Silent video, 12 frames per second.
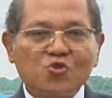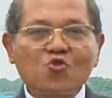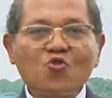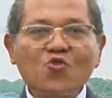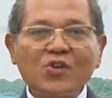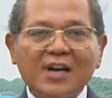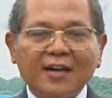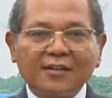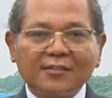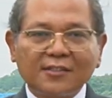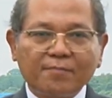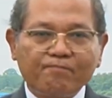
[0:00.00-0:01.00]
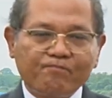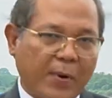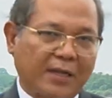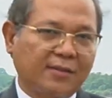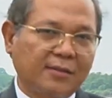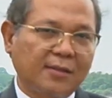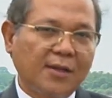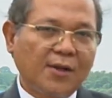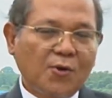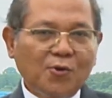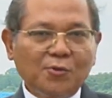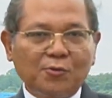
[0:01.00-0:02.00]
kurang cepat
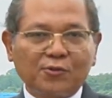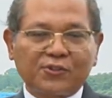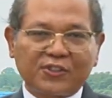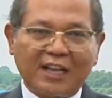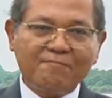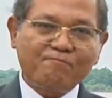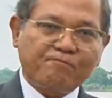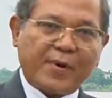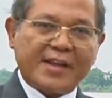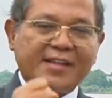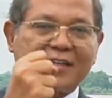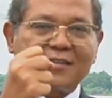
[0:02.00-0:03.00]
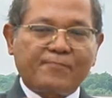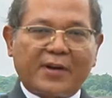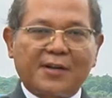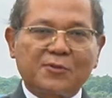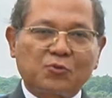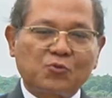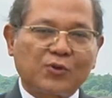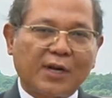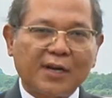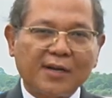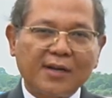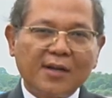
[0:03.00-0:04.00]
untuk sampai kepada
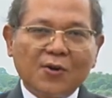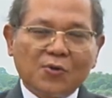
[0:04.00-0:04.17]
Tuhan